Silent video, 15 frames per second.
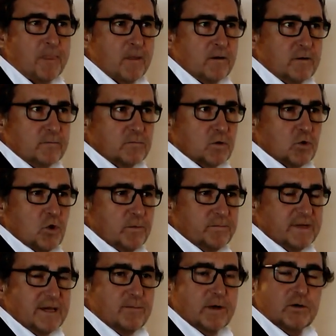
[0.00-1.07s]
ähm,
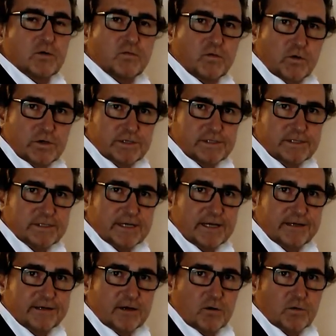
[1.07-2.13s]
kommt immer noch
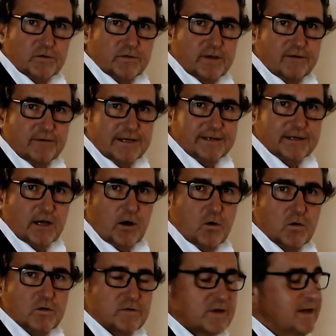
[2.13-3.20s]
Feuchtigkeit aus der Wand
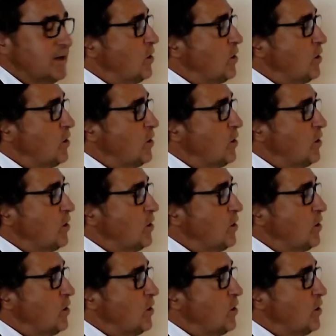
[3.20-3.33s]
raus.